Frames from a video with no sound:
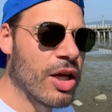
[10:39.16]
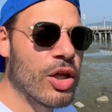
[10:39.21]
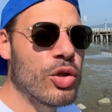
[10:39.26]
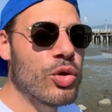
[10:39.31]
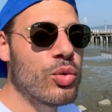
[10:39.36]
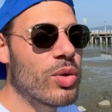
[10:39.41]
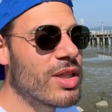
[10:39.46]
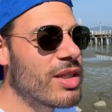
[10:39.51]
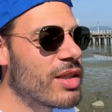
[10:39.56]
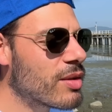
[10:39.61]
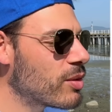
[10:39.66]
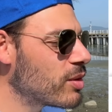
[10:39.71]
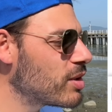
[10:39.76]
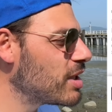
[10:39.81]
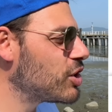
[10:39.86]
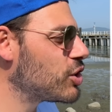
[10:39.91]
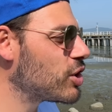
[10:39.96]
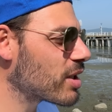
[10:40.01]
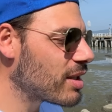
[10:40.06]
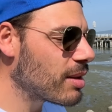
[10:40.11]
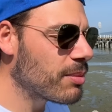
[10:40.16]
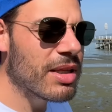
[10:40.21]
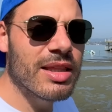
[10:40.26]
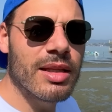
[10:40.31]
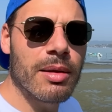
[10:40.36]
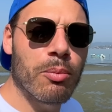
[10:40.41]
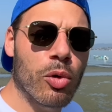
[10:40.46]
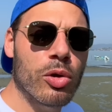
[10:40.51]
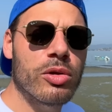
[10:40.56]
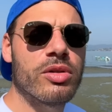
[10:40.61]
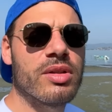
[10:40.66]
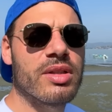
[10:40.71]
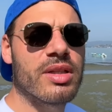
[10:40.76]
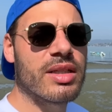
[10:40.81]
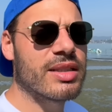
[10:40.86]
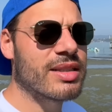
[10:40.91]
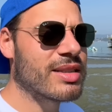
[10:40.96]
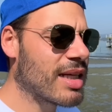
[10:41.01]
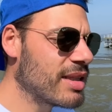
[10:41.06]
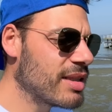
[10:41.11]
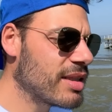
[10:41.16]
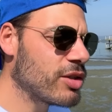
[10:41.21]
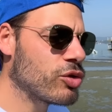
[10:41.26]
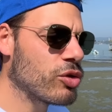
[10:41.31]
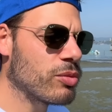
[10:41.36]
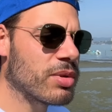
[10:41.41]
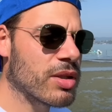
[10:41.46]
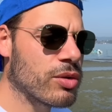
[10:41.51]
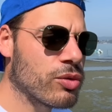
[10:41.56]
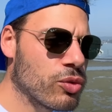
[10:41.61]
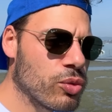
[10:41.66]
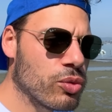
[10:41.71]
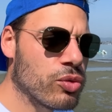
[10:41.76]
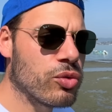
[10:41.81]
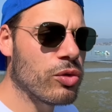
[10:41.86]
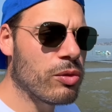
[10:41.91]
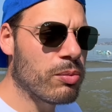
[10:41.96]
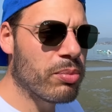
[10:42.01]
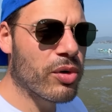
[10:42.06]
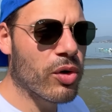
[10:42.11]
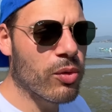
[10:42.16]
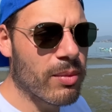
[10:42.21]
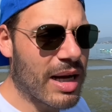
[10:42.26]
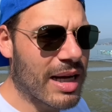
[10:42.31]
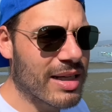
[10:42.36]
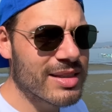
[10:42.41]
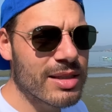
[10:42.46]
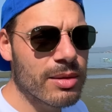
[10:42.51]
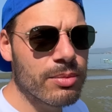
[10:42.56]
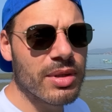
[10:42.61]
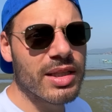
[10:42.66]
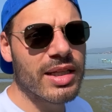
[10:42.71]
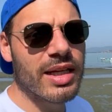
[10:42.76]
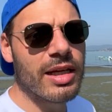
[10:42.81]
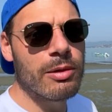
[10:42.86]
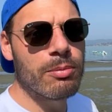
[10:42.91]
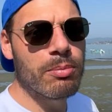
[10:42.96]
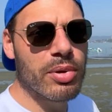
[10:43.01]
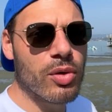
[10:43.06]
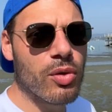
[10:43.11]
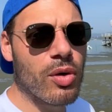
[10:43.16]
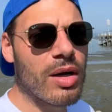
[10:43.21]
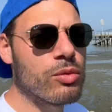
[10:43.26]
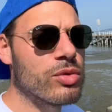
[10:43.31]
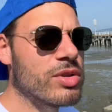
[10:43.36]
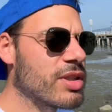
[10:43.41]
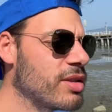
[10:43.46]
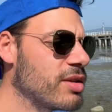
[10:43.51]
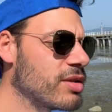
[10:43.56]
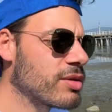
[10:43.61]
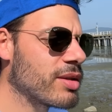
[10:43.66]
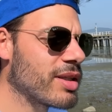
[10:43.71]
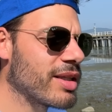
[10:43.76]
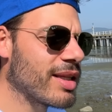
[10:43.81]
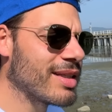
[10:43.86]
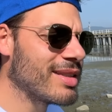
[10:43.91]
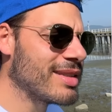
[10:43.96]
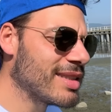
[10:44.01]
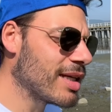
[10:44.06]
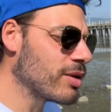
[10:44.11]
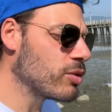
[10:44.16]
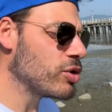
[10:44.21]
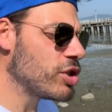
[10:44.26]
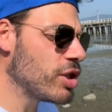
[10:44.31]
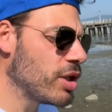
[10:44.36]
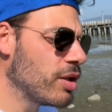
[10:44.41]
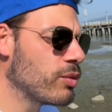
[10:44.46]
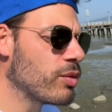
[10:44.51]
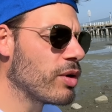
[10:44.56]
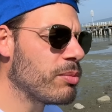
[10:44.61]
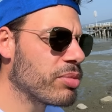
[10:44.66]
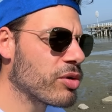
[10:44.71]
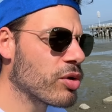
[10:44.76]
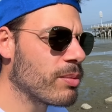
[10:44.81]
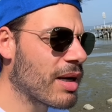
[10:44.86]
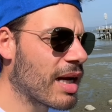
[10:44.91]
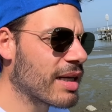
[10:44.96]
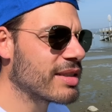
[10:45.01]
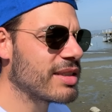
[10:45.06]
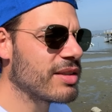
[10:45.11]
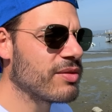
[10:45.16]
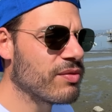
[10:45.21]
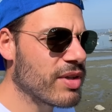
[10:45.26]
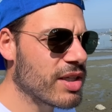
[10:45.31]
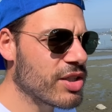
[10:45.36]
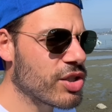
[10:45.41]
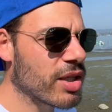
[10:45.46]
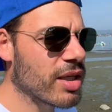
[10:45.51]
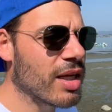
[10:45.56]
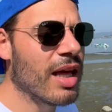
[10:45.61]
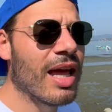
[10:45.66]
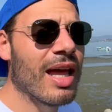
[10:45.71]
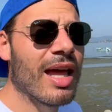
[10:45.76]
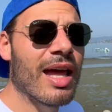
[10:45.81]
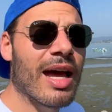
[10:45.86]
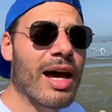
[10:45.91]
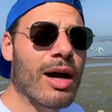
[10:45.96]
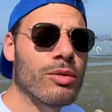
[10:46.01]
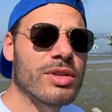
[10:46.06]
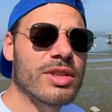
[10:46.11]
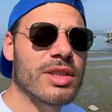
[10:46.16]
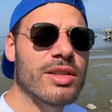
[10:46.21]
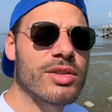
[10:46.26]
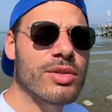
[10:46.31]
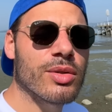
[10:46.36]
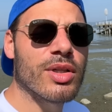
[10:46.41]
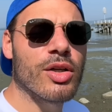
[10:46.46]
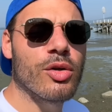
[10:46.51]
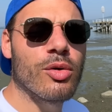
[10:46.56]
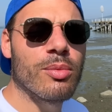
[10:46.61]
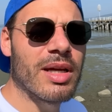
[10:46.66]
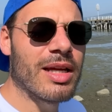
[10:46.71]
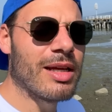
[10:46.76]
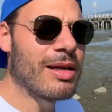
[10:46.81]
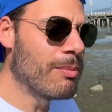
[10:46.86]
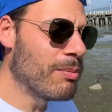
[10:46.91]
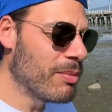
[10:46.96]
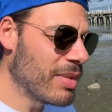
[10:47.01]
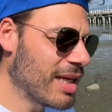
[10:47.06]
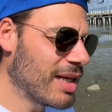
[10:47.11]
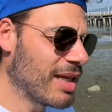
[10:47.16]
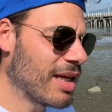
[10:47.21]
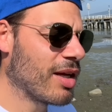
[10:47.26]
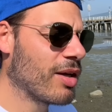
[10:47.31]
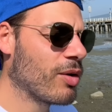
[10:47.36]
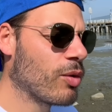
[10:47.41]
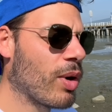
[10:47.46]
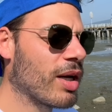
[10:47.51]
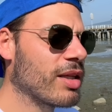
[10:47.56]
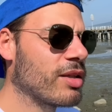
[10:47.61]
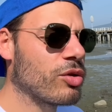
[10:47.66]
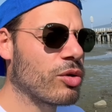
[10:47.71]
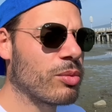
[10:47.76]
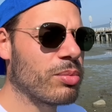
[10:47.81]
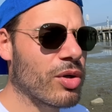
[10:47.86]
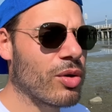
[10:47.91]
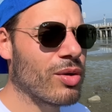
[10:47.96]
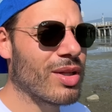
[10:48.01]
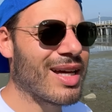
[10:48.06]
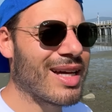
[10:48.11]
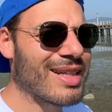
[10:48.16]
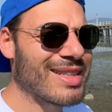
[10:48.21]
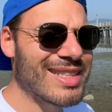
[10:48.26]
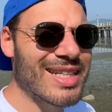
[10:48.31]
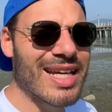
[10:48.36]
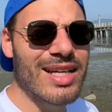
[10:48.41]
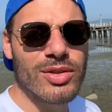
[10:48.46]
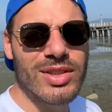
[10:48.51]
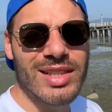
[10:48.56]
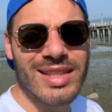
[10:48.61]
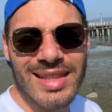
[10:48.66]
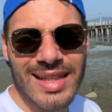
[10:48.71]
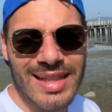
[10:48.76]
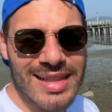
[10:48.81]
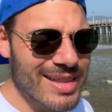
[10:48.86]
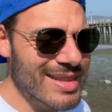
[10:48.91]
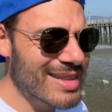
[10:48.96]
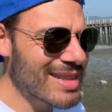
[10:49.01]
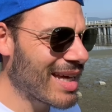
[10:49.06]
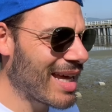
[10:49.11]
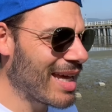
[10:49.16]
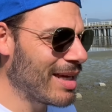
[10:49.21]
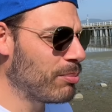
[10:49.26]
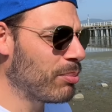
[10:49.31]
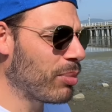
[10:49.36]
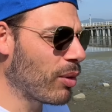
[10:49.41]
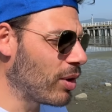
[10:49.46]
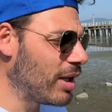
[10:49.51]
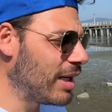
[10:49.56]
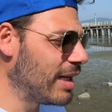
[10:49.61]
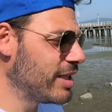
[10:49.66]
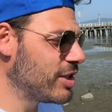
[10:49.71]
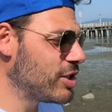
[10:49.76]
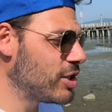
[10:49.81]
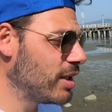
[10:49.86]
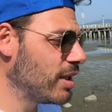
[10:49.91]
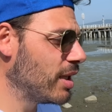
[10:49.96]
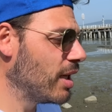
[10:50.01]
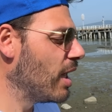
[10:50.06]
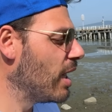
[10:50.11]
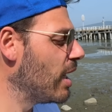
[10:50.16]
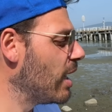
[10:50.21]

due droni certamente molto interessanti, soprattutto il Pro Max perché il Pro ha un sensore da 0,5, il Pro Max invece ha un sensore come il Mini 4 Pro da 0,76 pollici